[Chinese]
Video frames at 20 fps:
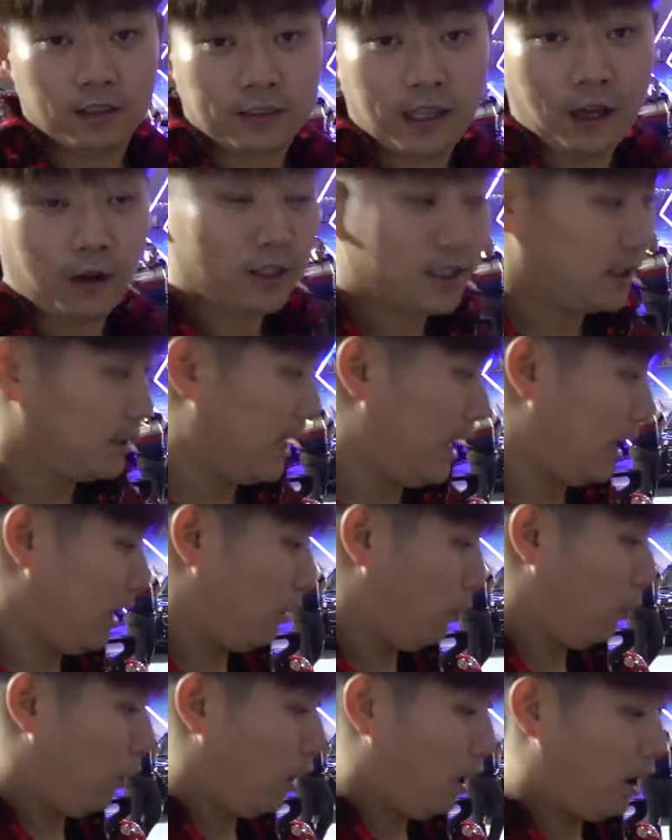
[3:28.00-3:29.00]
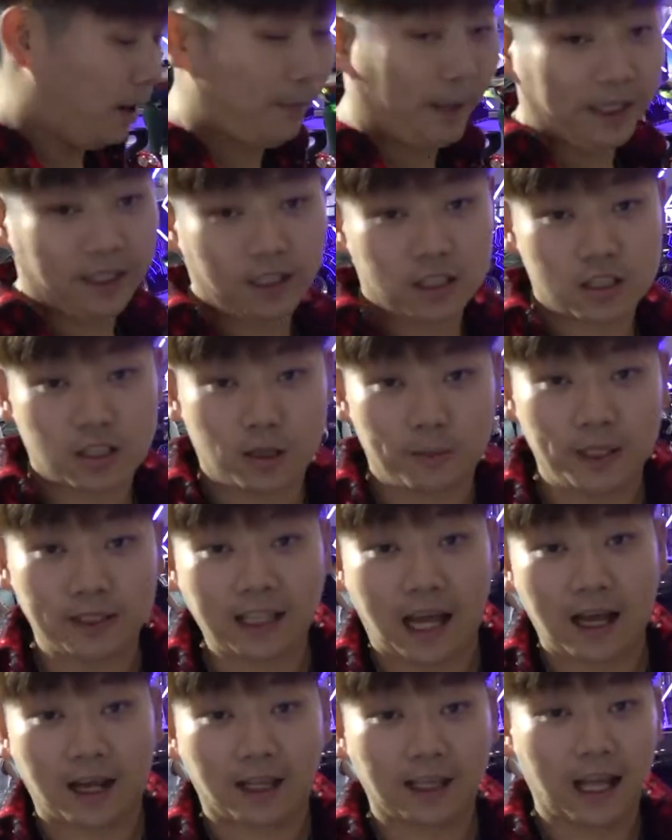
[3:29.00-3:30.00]
那我现在我把这个车门
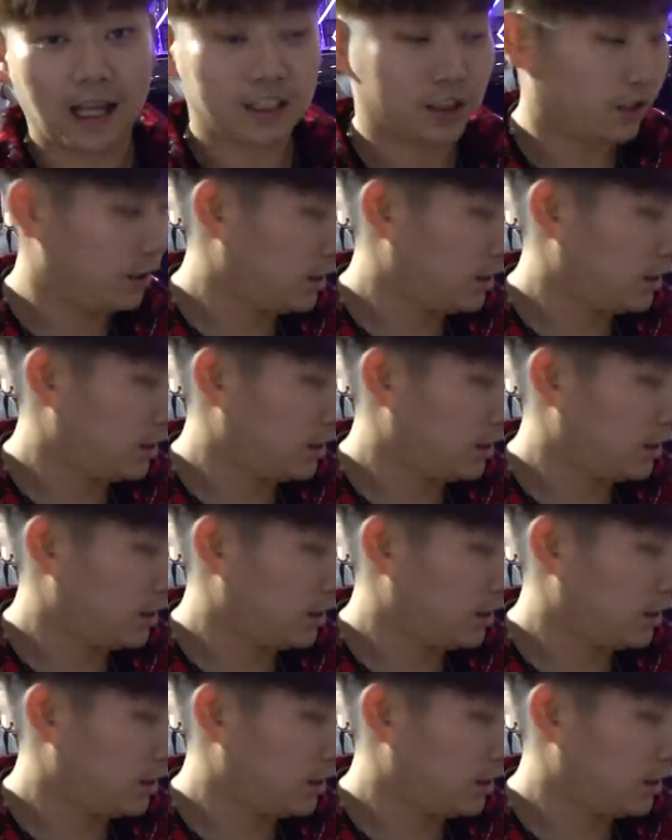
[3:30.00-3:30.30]
打开了啊，其